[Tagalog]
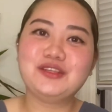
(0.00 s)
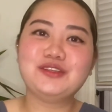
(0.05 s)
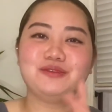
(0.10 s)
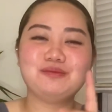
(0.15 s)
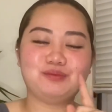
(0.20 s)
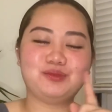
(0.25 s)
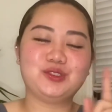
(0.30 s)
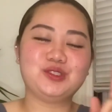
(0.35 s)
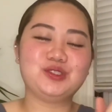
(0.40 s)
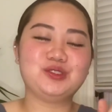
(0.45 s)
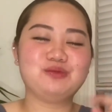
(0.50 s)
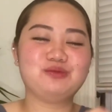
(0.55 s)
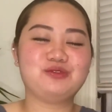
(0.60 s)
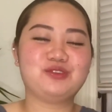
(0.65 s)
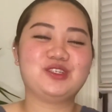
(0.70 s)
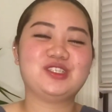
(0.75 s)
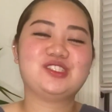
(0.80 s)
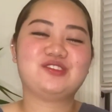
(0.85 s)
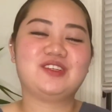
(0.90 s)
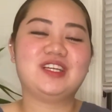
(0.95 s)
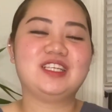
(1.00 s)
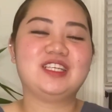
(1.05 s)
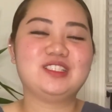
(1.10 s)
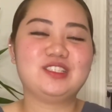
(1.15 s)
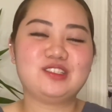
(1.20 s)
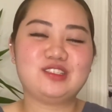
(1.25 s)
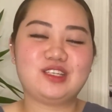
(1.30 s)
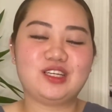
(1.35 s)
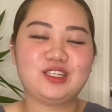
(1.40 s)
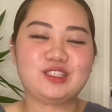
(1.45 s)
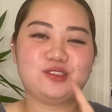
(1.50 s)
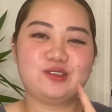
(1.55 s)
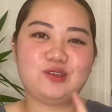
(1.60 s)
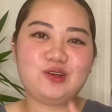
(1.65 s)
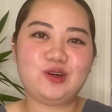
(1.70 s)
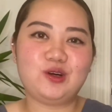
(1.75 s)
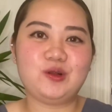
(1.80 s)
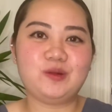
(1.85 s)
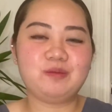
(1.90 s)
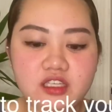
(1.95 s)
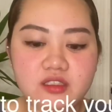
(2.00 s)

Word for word: Yun po yung first credit card ko.